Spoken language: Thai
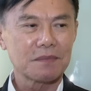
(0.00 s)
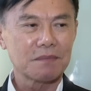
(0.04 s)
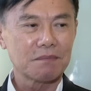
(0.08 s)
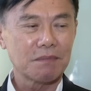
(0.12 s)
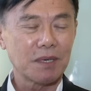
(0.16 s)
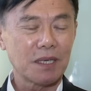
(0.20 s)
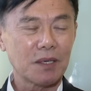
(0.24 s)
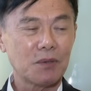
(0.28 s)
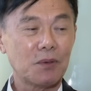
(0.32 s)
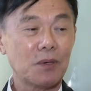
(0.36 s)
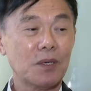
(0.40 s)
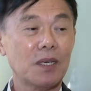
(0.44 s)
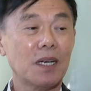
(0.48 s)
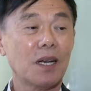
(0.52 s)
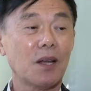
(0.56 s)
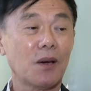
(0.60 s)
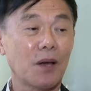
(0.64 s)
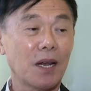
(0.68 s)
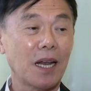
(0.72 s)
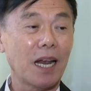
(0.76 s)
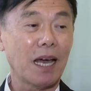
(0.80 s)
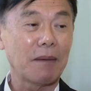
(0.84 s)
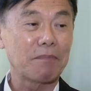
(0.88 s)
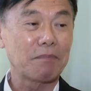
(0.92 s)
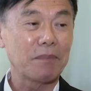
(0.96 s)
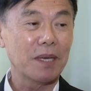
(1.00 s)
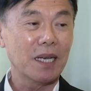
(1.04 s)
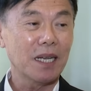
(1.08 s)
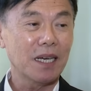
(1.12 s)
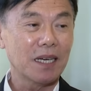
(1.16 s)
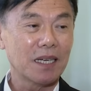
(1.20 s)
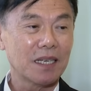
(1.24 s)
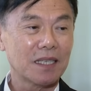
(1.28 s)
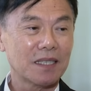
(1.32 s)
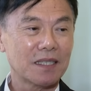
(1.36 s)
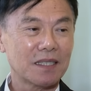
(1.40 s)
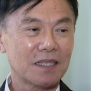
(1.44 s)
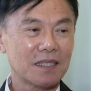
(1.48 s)
เป็นคุณนอนหลับไหมล่ะ
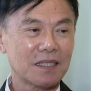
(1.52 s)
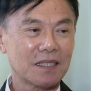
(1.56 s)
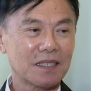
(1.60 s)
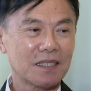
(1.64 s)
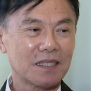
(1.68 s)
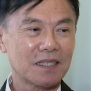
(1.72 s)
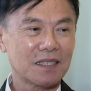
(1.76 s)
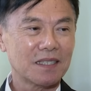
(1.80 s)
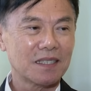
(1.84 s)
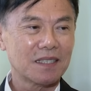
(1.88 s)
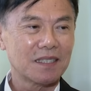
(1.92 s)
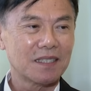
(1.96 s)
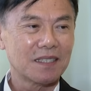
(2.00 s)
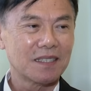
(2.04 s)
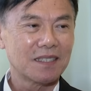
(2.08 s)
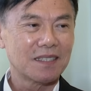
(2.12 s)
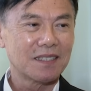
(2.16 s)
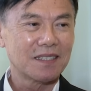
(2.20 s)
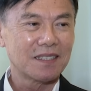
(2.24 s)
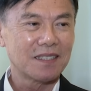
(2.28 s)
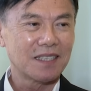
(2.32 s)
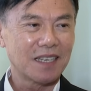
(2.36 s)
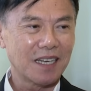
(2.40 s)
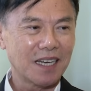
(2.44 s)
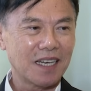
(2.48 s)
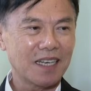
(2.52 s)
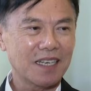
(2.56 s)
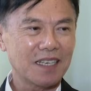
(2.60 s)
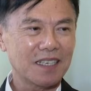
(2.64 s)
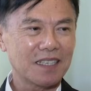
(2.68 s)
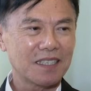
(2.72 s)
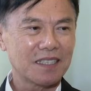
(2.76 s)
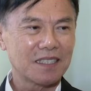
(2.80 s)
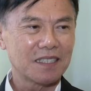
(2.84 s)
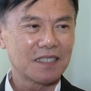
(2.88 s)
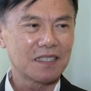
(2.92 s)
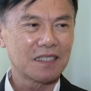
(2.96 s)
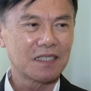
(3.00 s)
นะฮะ
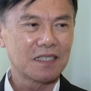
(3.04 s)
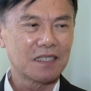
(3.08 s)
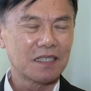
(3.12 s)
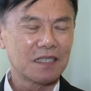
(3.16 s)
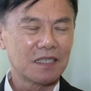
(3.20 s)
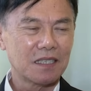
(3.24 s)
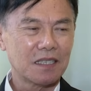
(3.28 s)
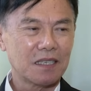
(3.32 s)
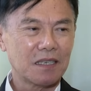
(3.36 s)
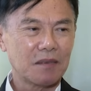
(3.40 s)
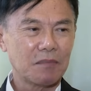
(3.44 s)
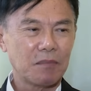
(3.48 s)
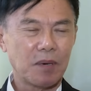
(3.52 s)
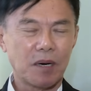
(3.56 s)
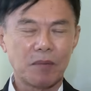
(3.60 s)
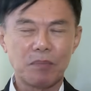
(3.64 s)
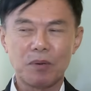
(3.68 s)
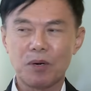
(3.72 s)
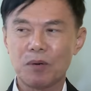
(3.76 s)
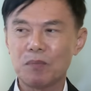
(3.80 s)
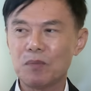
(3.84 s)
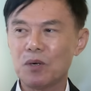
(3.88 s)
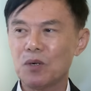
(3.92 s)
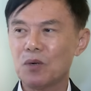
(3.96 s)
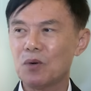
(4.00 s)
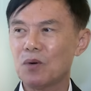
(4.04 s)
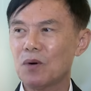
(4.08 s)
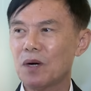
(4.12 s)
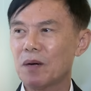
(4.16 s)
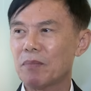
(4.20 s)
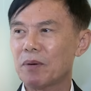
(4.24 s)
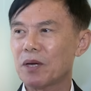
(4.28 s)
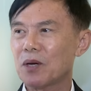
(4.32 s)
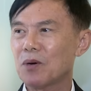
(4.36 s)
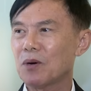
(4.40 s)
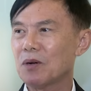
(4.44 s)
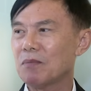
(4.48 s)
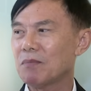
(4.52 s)
พอผมรู้ว่าไป
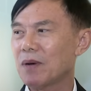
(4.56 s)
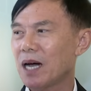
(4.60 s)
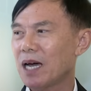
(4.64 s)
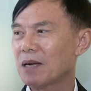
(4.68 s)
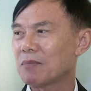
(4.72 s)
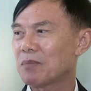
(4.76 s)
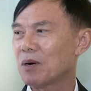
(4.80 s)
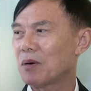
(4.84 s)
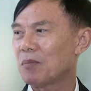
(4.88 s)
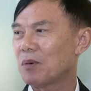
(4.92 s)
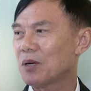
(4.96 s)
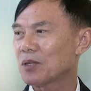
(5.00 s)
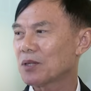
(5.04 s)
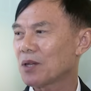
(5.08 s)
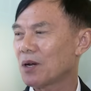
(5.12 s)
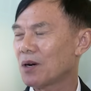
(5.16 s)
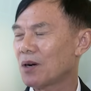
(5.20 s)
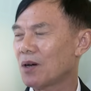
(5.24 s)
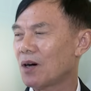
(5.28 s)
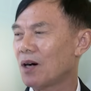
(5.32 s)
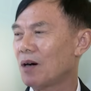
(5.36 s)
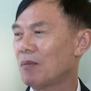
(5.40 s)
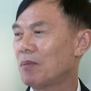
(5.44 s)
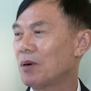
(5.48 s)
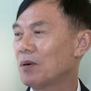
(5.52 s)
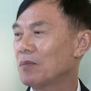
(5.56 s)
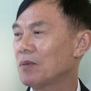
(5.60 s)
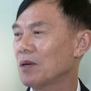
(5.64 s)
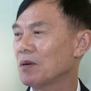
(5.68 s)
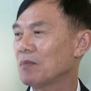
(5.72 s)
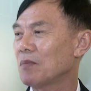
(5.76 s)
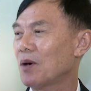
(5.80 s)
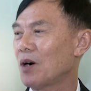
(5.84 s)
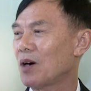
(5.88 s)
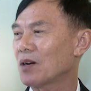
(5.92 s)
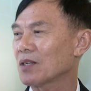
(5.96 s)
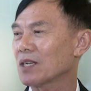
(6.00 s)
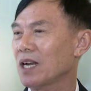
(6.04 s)
ค้นบ้านผมบตลอผมยัง
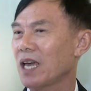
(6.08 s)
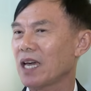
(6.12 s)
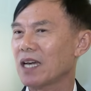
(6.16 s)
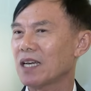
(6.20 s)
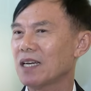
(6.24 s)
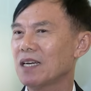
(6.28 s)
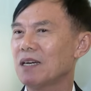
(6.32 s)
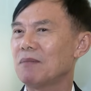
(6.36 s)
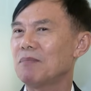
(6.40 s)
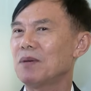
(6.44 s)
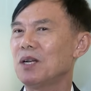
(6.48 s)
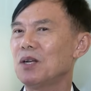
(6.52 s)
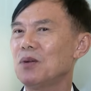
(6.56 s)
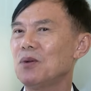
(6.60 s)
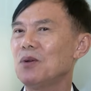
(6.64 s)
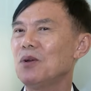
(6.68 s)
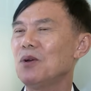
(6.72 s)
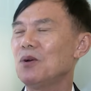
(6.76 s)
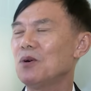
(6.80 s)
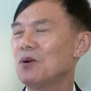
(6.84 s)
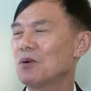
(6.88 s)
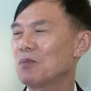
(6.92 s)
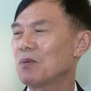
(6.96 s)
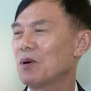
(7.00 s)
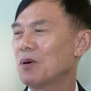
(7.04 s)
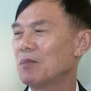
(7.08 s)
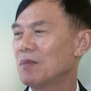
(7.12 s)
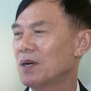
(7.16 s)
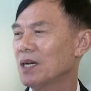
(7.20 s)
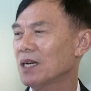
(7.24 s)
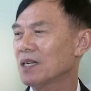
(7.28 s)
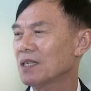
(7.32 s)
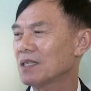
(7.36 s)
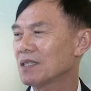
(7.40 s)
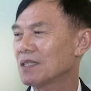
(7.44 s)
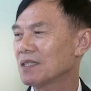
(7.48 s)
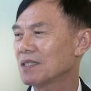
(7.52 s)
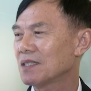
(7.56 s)
บอกเด็กไงมันรุ่นลูกผมอะ
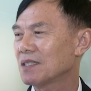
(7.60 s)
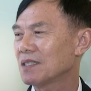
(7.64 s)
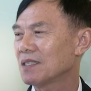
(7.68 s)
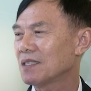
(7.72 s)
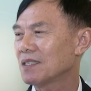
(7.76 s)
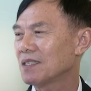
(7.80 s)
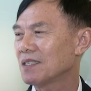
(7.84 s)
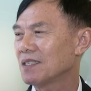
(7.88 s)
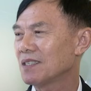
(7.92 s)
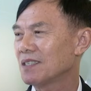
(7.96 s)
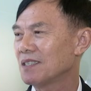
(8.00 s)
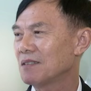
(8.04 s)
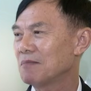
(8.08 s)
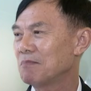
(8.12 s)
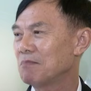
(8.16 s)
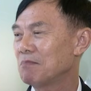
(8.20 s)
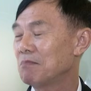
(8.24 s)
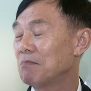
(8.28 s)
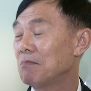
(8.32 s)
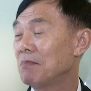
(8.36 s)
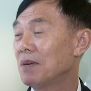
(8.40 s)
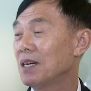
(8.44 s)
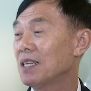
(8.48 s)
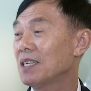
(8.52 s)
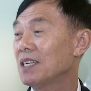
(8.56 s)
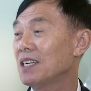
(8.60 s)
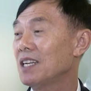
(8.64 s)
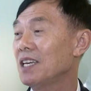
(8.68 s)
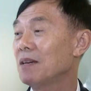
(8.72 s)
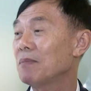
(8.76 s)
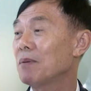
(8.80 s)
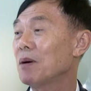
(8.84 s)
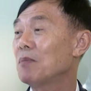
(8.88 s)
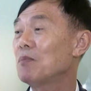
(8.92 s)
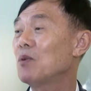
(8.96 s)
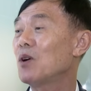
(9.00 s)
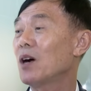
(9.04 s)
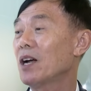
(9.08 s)
มึงรีบ
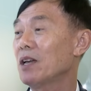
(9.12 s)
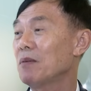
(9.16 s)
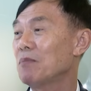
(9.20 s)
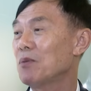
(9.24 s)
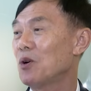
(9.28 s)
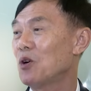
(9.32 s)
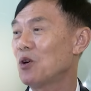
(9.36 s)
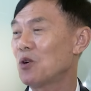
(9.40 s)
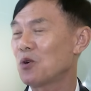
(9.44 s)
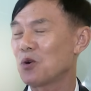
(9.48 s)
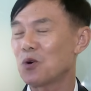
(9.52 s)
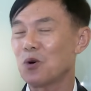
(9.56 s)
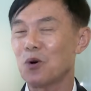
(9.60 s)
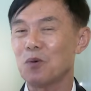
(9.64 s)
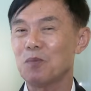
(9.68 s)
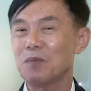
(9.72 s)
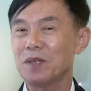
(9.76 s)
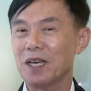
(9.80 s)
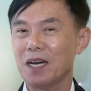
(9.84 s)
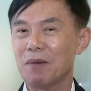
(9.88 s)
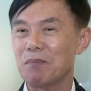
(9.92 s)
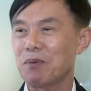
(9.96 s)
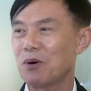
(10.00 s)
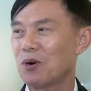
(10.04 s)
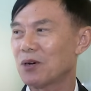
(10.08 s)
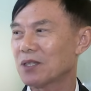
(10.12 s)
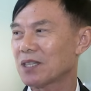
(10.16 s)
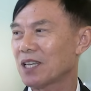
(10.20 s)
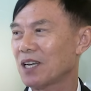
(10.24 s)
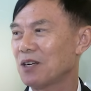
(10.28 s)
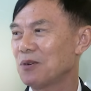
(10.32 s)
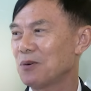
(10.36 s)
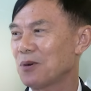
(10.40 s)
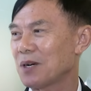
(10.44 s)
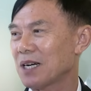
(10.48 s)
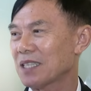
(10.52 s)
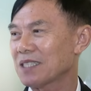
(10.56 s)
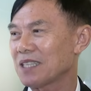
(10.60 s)
เอาหมวกไอ้โม่งคุมนะโผล่แต่
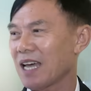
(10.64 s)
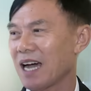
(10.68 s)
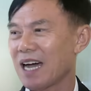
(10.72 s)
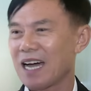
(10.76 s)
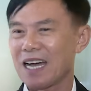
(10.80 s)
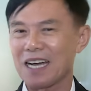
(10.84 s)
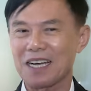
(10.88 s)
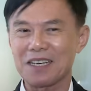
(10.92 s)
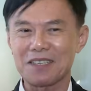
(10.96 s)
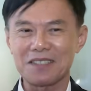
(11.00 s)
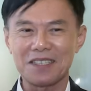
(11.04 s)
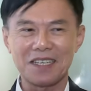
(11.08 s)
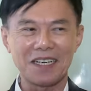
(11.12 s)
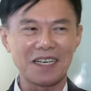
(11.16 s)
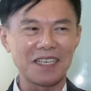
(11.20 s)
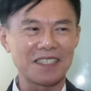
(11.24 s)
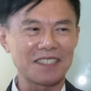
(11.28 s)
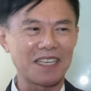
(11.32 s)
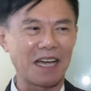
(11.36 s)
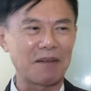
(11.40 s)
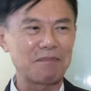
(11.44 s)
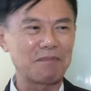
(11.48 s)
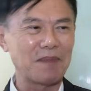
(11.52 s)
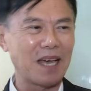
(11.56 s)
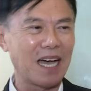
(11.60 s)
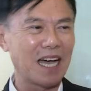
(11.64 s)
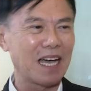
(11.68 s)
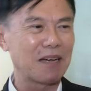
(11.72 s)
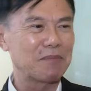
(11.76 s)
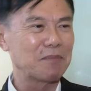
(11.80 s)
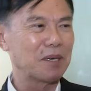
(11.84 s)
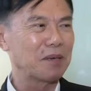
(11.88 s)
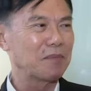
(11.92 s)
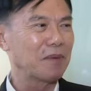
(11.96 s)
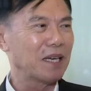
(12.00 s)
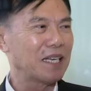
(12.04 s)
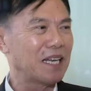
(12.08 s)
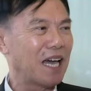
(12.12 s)
ลูกกระตา เขาจะได้จำหน้ามึ
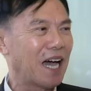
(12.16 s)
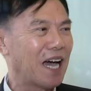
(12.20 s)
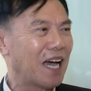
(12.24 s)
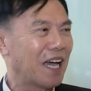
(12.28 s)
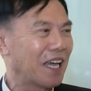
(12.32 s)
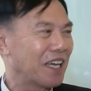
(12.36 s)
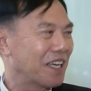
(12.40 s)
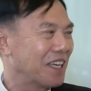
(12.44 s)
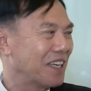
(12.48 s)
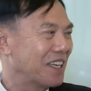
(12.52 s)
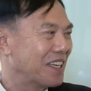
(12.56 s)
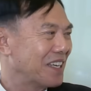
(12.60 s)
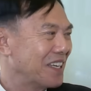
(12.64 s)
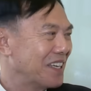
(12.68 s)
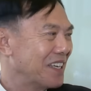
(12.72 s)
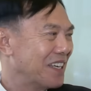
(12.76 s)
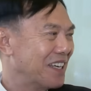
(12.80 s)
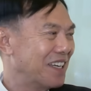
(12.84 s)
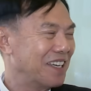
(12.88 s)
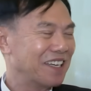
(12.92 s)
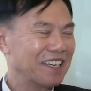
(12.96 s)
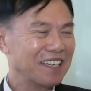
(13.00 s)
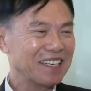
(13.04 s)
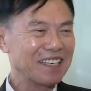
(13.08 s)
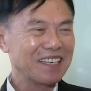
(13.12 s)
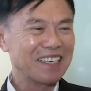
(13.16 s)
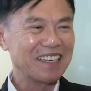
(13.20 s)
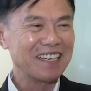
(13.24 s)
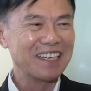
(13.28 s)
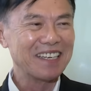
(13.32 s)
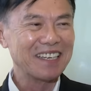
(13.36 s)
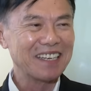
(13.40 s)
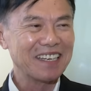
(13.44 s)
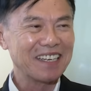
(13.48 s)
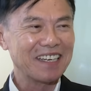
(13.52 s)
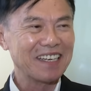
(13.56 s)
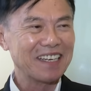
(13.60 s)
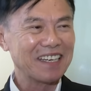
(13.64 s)
งไม่ได้
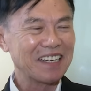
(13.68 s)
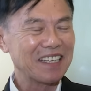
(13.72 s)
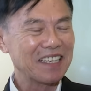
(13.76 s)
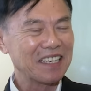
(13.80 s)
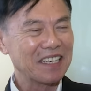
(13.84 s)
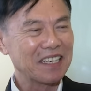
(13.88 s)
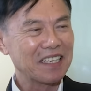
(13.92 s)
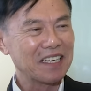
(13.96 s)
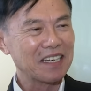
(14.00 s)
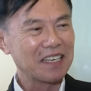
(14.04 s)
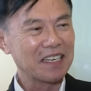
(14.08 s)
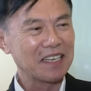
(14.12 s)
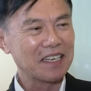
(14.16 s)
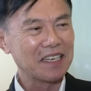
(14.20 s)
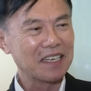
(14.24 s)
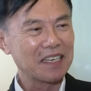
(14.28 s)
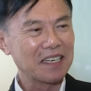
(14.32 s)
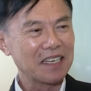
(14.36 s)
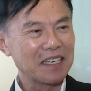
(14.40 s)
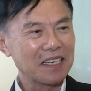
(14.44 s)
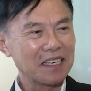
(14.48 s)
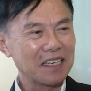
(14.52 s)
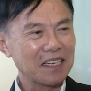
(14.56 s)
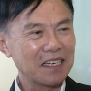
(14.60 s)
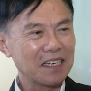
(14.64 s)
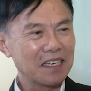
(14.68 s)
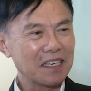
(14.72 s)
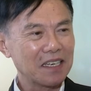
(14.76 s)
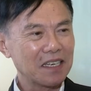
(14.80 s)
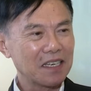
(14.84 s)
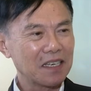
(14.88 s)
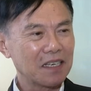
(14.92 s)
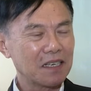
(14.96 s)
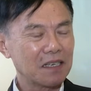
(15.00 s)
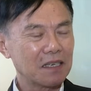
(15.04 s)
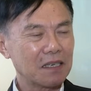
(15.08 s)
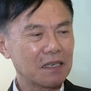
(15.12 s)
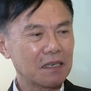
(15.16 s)
ที่จะไม่รู้ว่าเป็นบ้านขอ
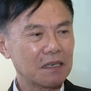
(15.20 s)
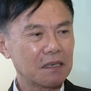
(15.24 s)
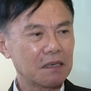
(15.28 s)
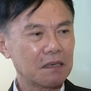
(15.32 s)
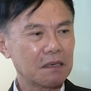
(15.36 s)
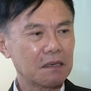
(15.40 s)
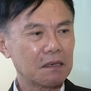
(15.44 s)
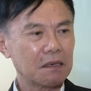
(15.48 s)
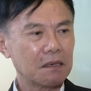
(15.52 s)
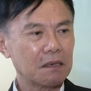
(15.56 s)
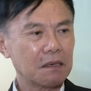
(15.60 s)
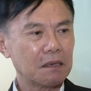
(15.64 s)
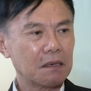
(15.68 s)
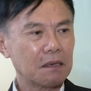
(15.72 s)
งบิ๊กโจ๊กก็มี